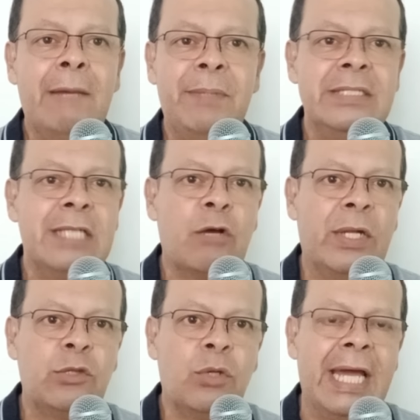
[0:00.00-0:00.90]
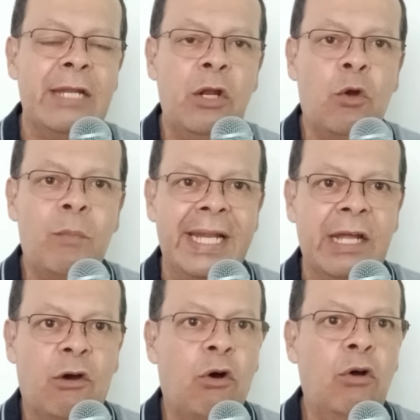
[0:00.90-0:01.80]
la prensa ecuatoriana lo
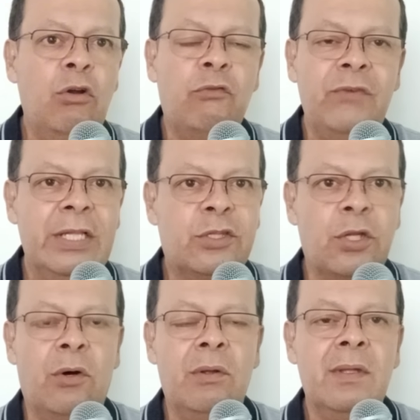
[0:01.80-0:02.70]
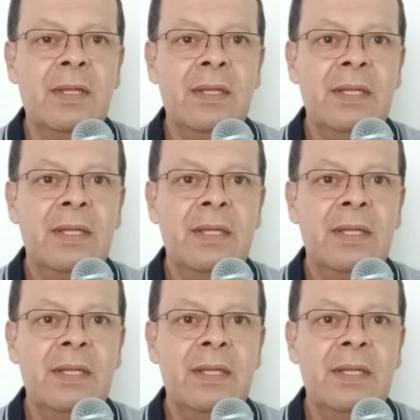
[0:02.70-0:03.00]
manejó, lo filtró,